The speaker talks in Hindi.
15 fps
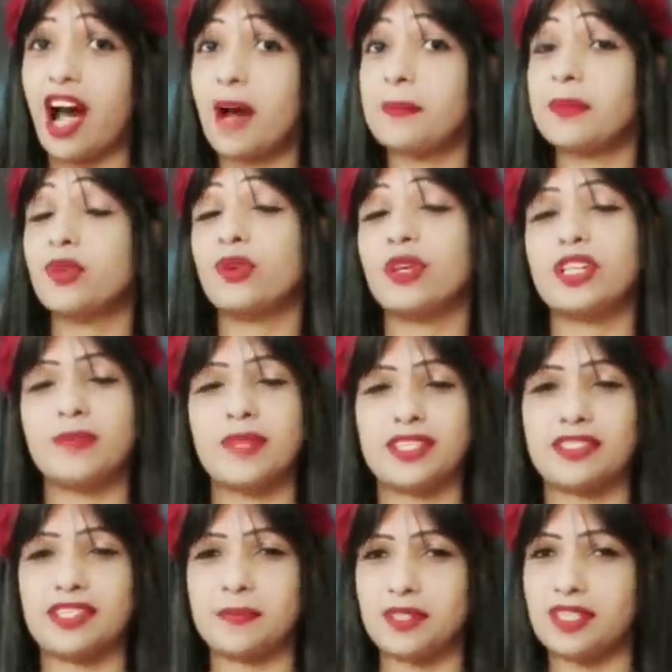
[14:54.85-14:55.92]
आपको इनमें
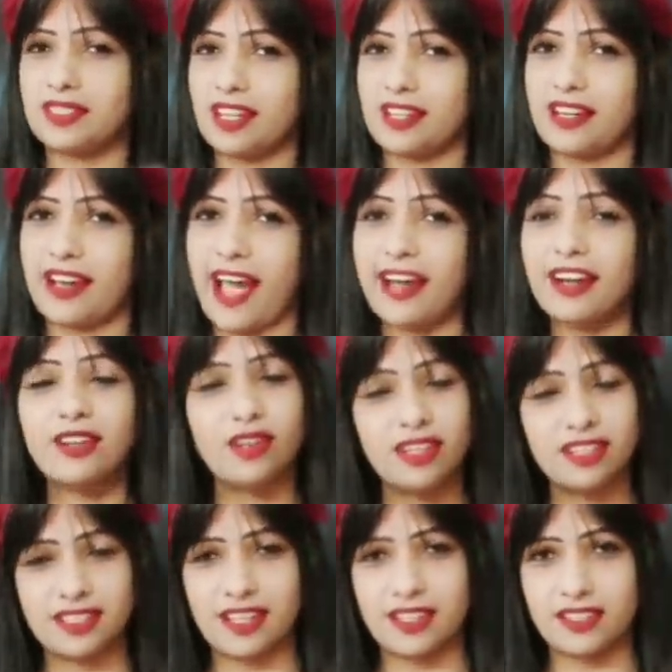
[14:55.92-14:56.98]
से सबसे ज़्यादा हैक
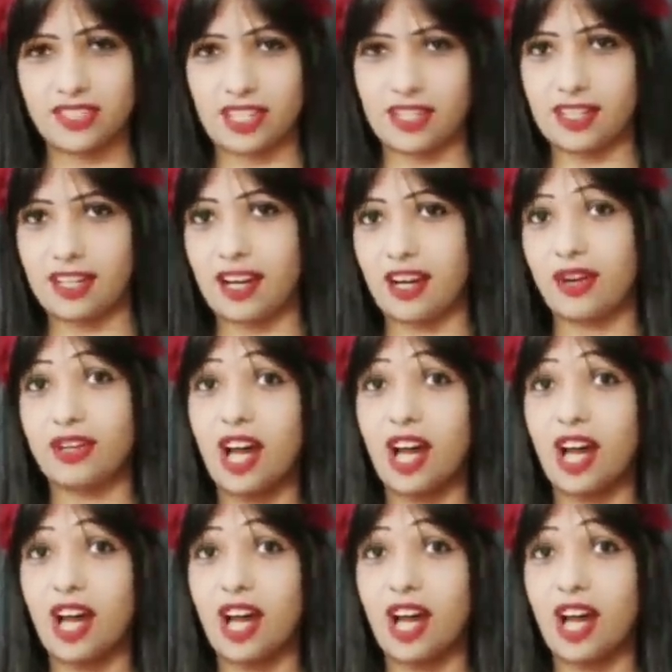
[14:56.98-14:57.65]
कौन सा अच्छा लगा